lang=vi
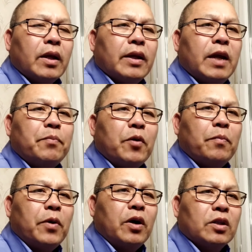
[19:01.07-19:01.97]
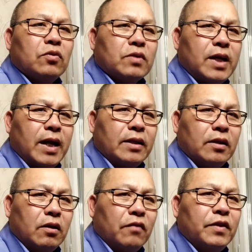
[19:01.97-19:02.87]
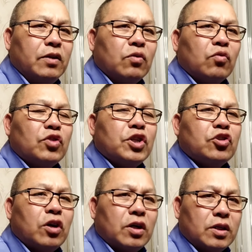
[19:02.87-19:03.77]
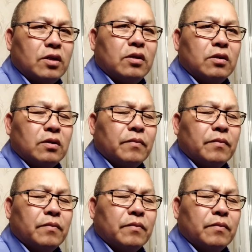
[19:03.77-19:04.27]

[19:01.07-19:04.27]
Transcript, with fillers: này bao tuần sai nữa họ video cũng chỉ cho sư